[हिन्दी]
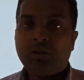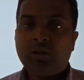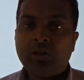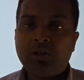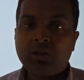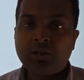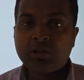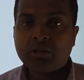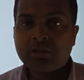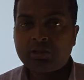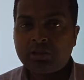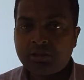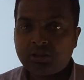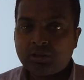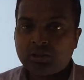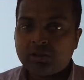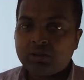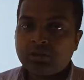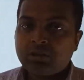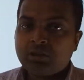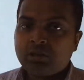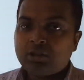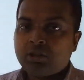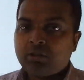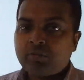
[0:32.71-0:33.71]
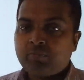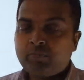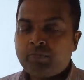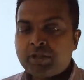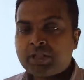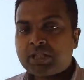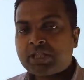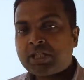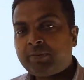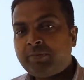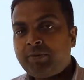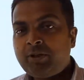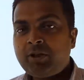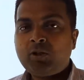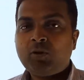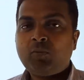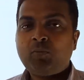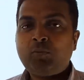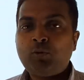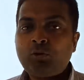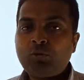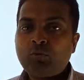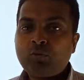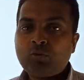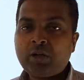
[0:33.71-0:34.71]
और मैं सभी को
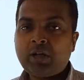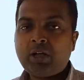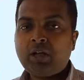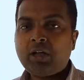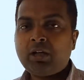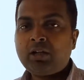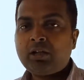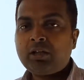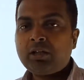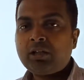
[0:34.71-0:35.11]
बोलूँगा